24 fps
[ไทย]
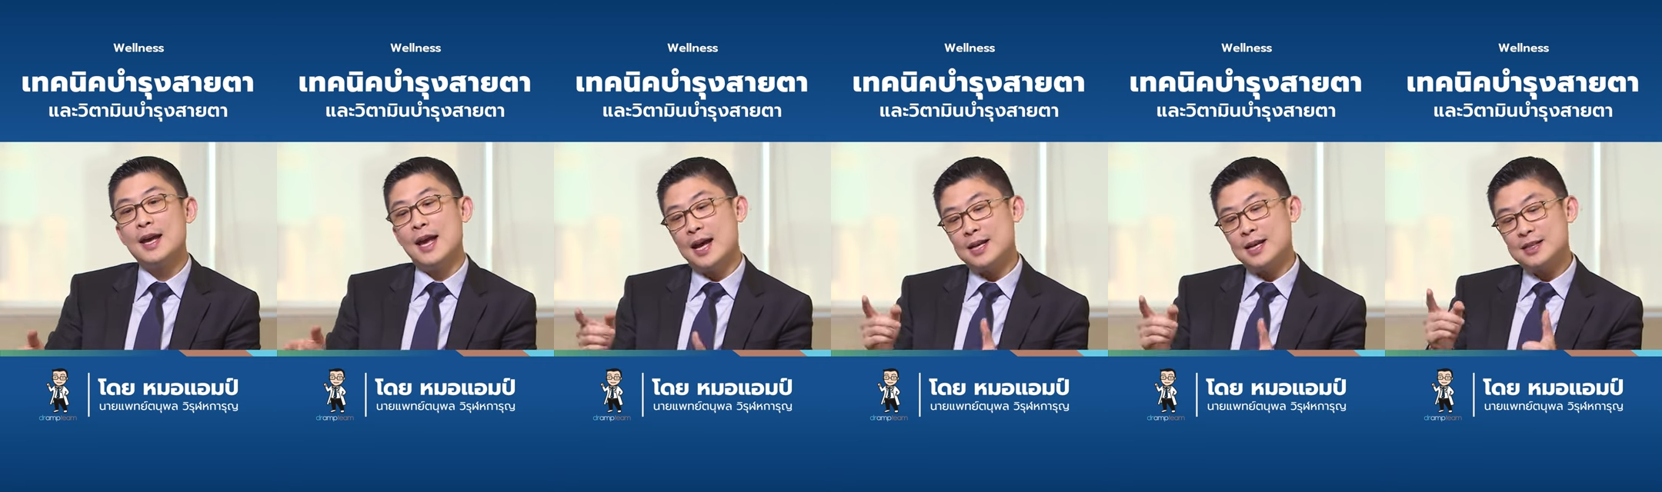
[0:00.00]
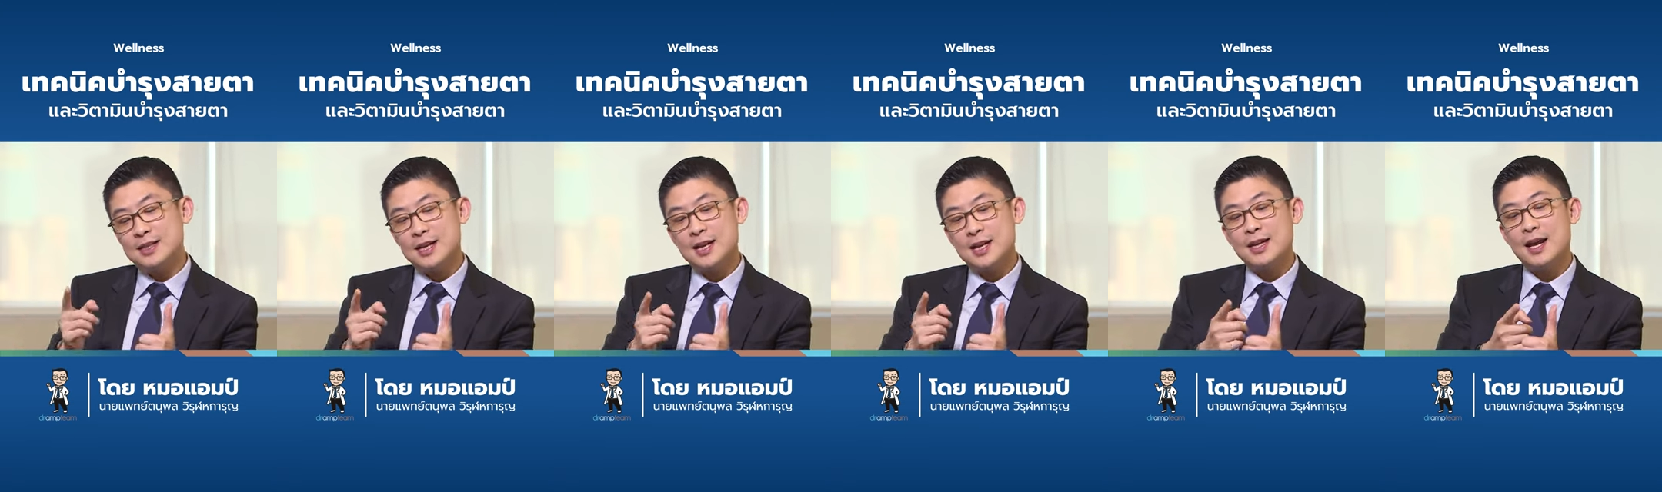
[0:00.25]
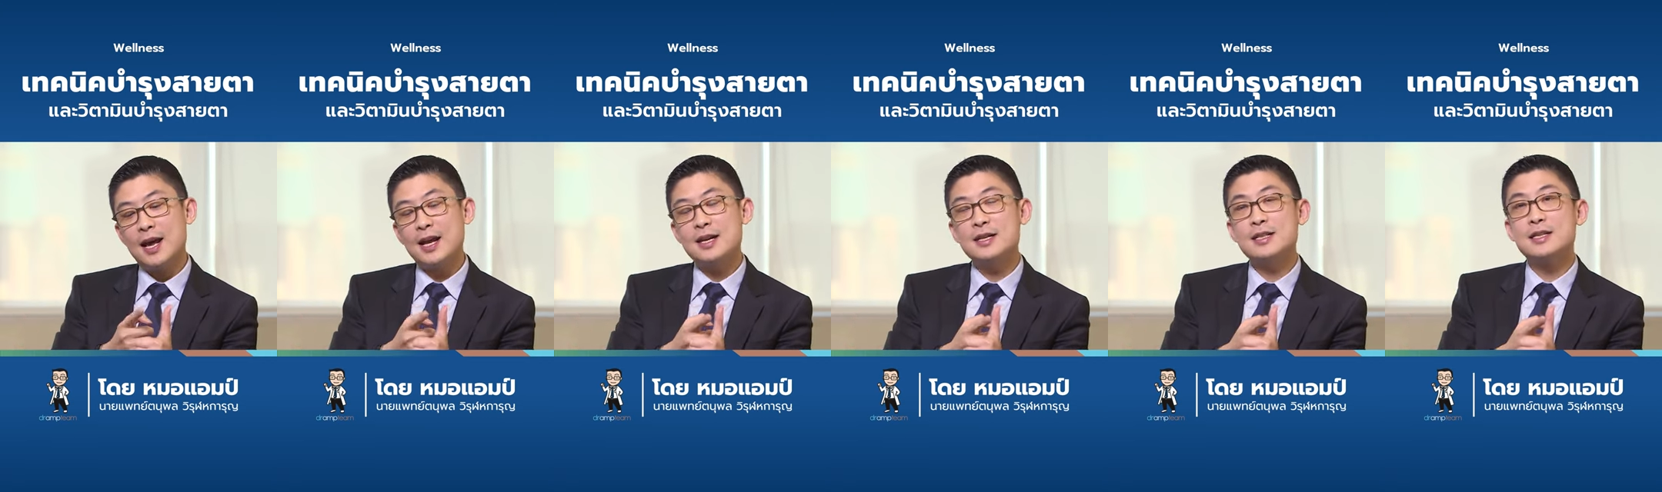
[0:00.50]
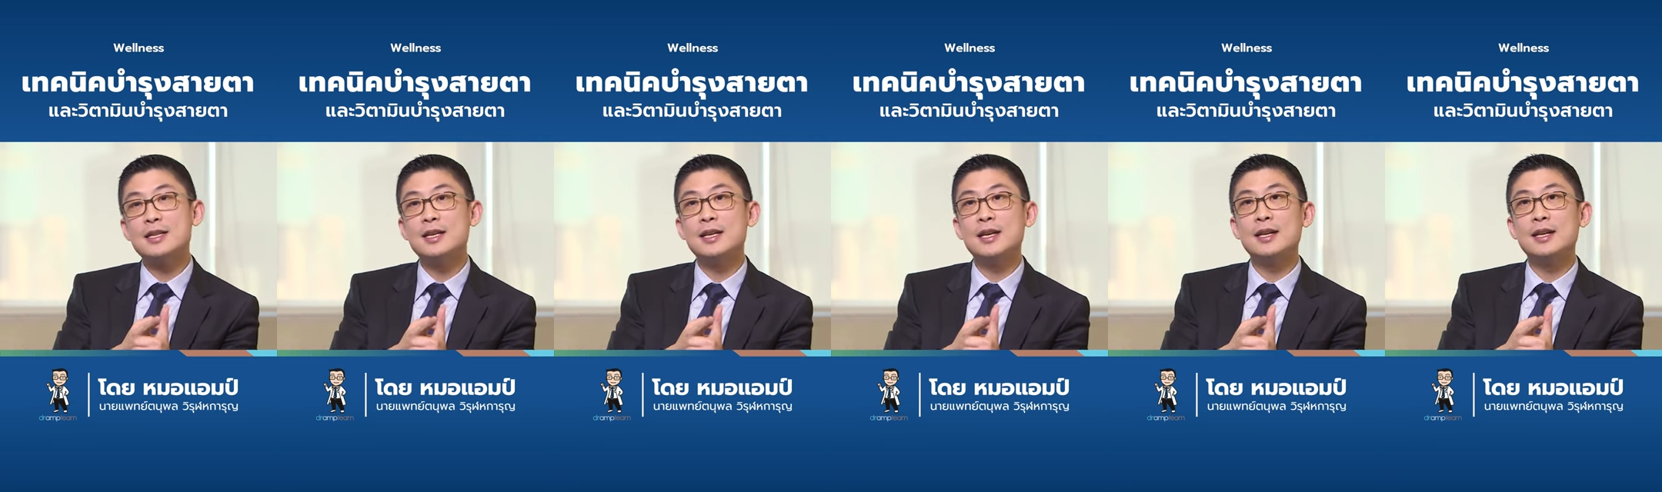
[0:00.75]
แอสตาแทน
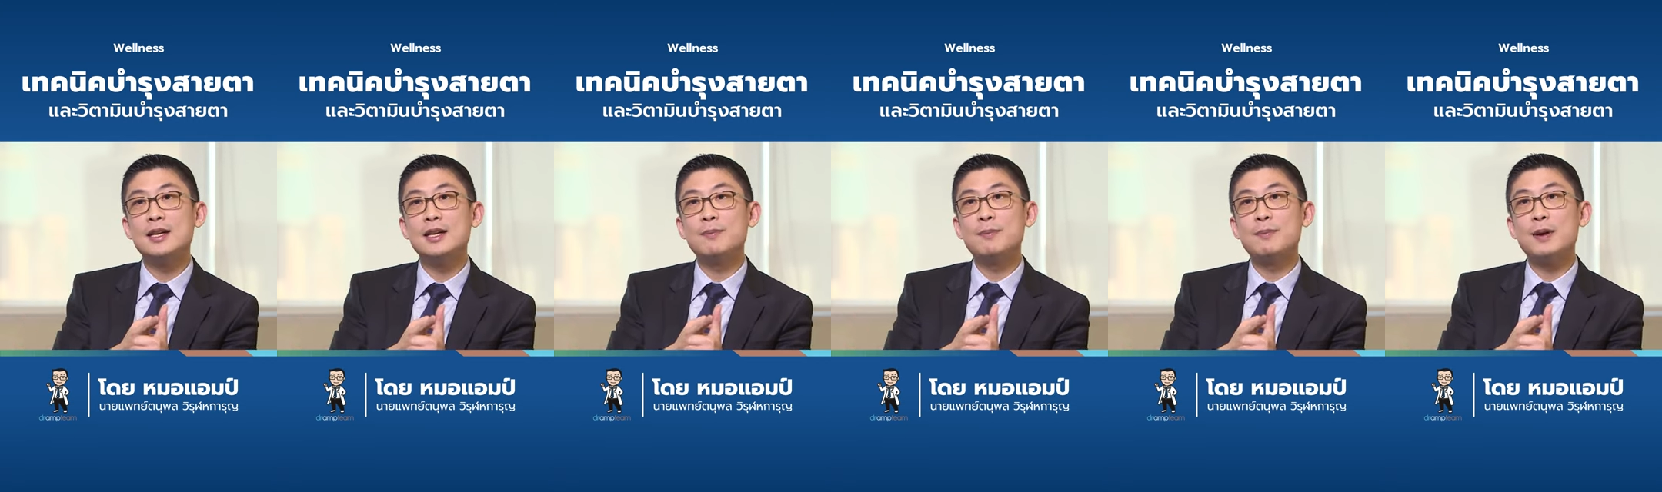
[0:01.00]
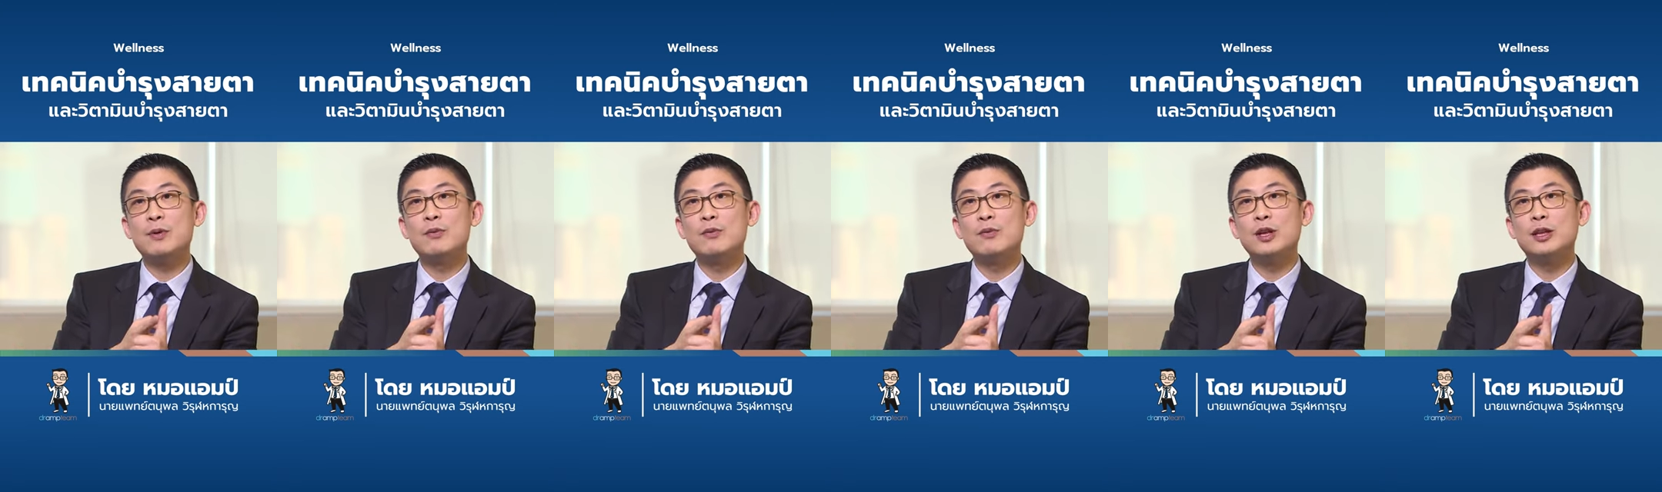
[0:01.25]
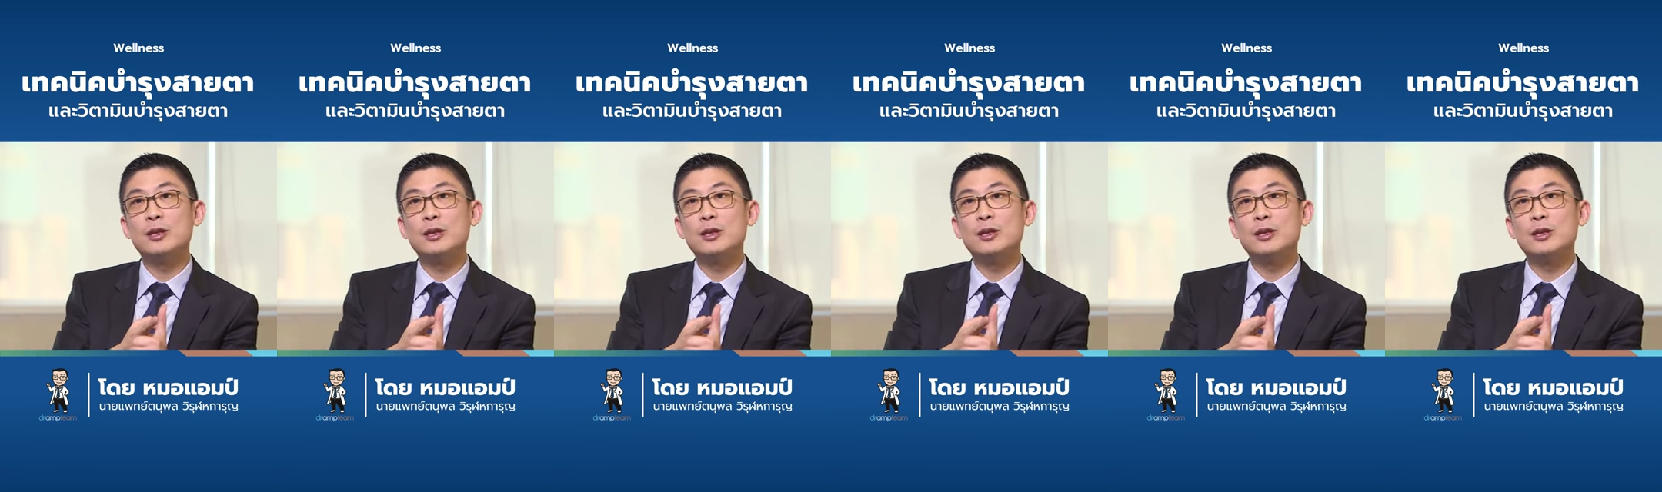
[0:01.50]
ทีนนี่เป็น